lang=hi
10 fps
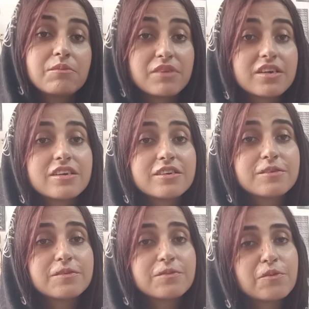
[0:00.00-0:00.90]
मगर
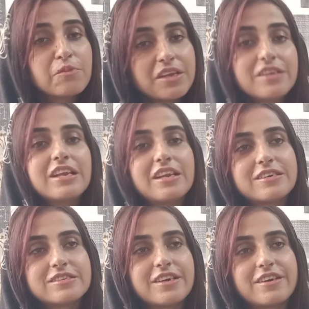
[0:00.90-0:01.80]
वो मेरे दिल
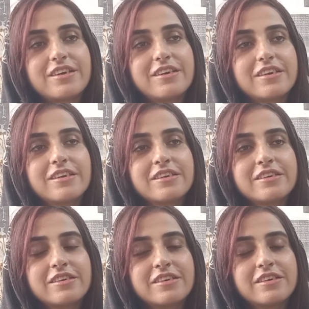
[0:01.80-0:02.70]
का सारा है
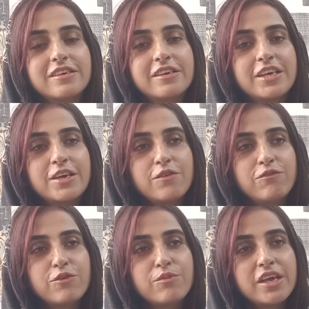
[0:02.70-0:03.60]

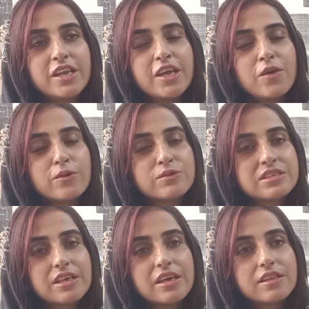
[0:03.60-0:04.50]
वो मेरे और
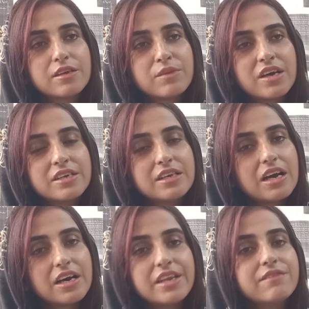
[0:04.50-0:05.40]
उसके दरमियान
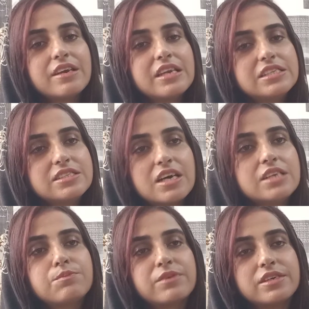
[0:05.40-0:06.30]
आने वाले
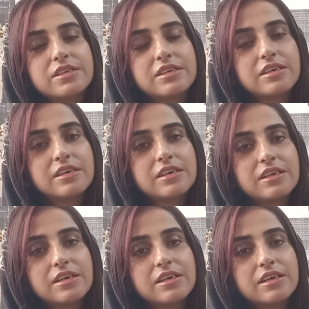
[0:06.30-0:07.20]
चांद पर
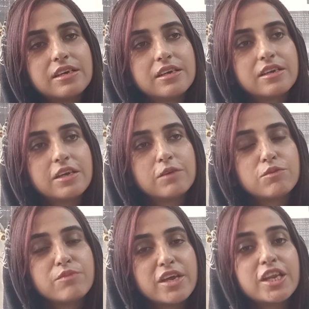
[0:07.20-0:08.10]

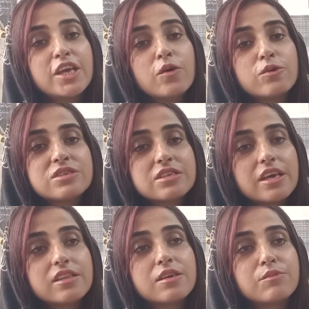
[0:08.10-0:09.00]
वो मेरे और
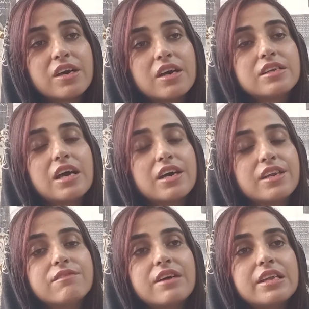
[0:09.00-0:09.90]
उसके दरमियान
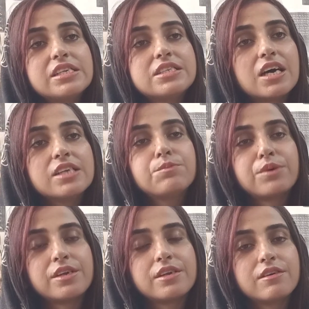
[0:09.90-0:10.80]
आने वाले चांद
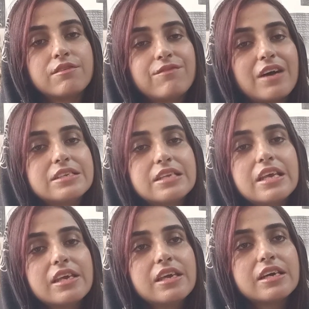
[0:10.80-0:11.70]
पर
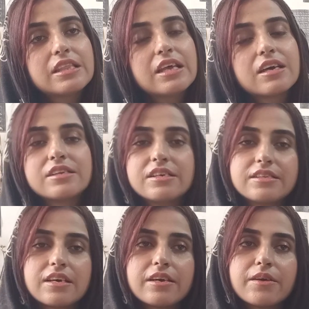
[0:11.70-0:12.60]
फासले की हद लगा
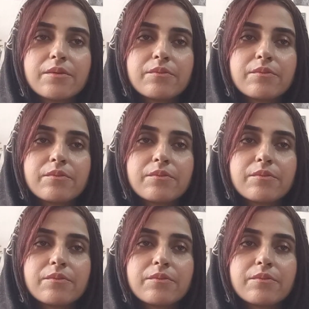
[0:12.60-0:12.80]
देता है